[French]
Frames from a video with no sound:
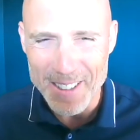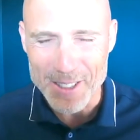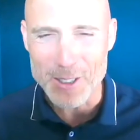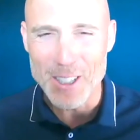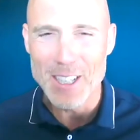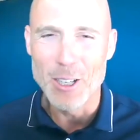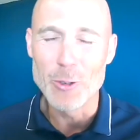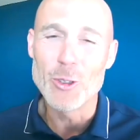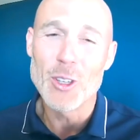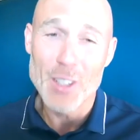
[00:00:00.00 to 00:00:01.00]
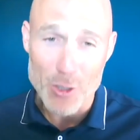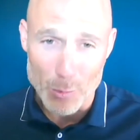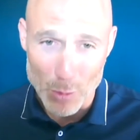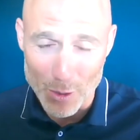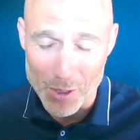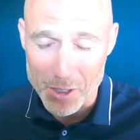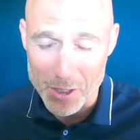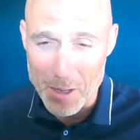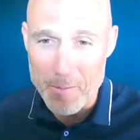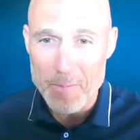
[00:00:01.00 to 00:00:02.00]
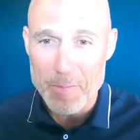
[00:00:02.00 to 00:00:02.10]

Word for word: Parce que entre temps, tu es champion de France quand même.